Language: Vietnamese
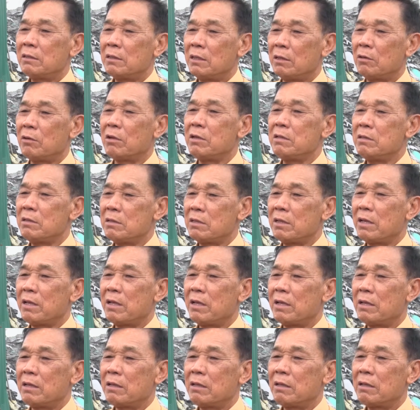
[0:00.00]
thì nó như thế
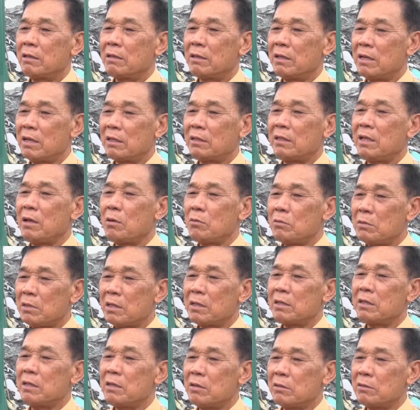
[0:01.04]
thế là theo
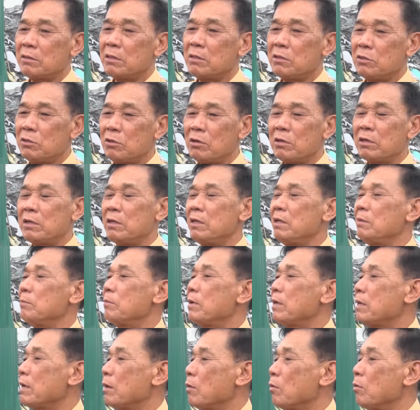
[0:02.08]
đăng ký ở dân trước khi
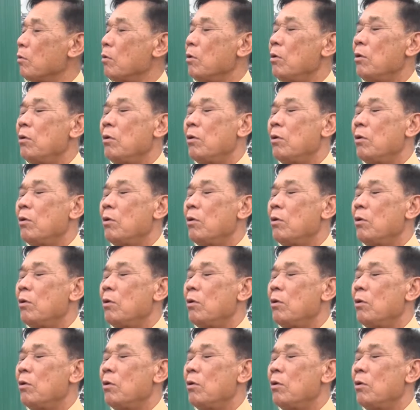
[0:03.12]
bắt đầu